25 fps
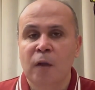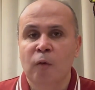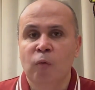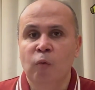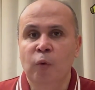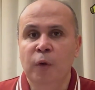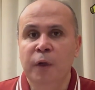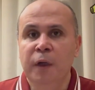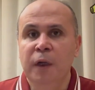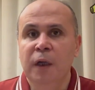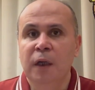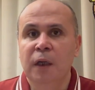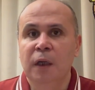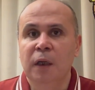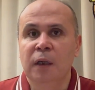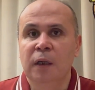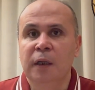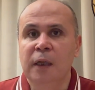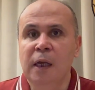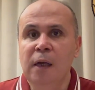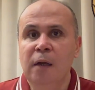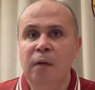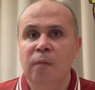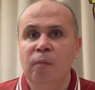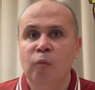
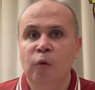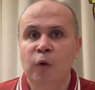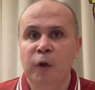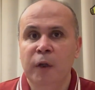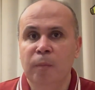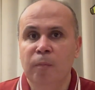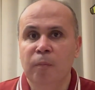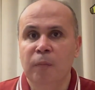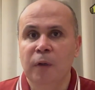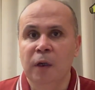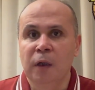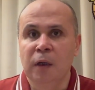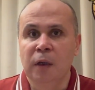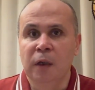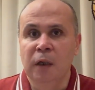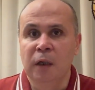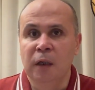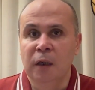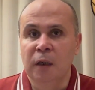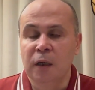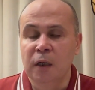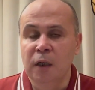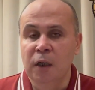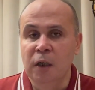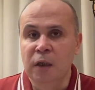وده مهم
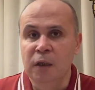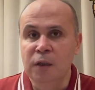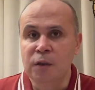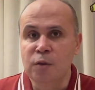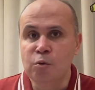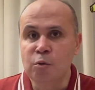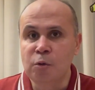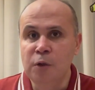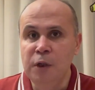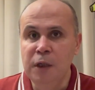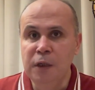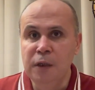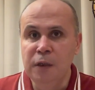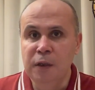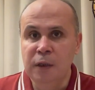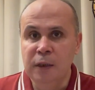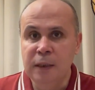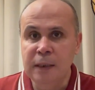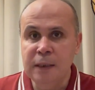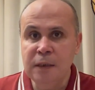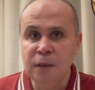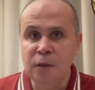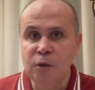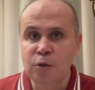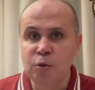الانسولين
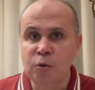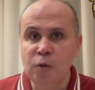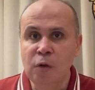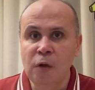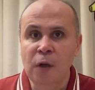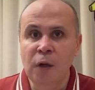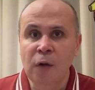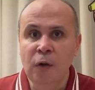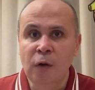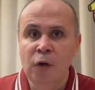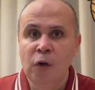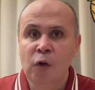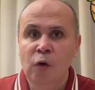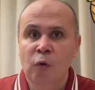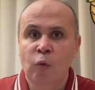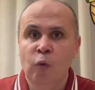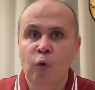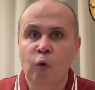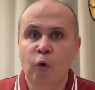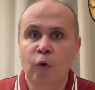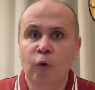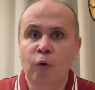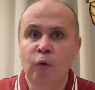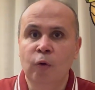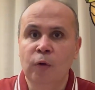ينزل السكر
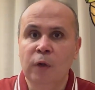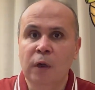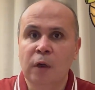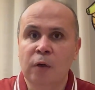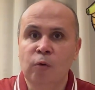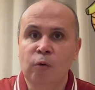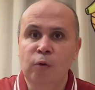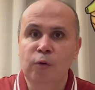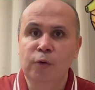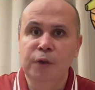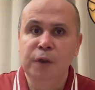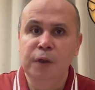والجلوكاجون